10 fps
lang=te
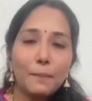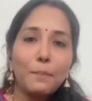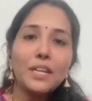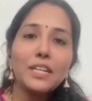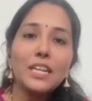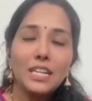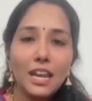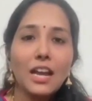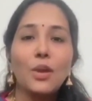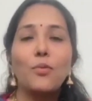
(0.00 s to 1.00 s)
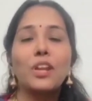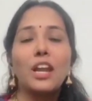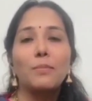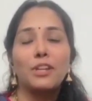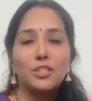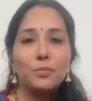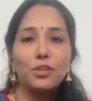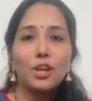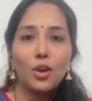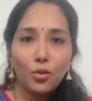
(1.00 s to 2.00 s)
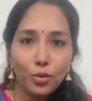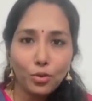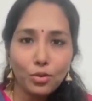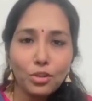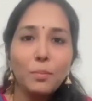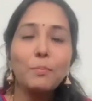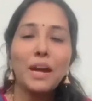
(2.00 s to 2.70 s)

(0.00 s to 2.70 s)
ఎప్పటికీ ఇలాగే ఉండాలని మనస్ఫూర్తిగా కోరుకుంటూ